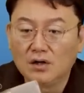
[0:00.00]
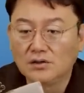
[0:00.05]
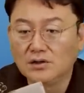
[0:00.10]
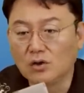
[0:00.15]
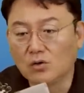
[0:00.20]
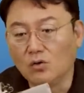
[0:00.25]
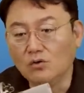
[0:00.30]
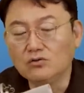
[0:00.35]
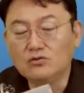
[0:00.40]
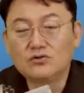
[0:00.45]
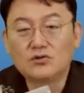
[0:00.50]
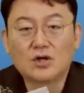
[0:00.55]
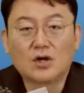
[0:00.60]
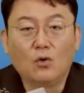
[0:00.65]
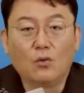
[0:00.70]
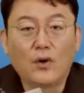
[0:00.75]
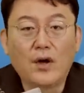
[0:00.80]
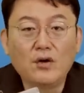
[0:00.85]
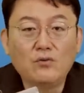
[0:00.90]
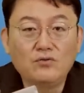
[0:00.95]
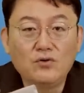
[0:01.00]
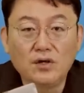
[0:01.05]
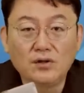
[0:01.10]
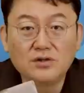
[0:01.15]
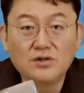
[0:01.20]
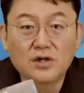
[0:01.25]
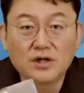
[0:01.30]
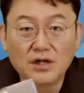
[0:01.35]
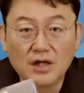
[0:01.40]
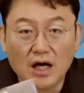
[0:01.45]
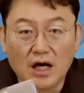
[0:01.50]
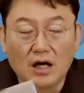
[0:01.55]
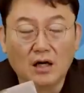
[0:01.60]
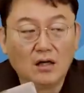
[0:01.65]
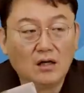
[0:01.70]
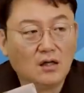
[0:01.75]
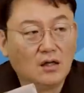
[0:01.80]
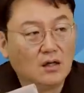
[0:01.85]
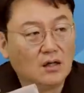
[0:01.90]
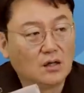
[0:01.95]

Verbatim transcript: 근데 공수처가 왜 위헌적이냐?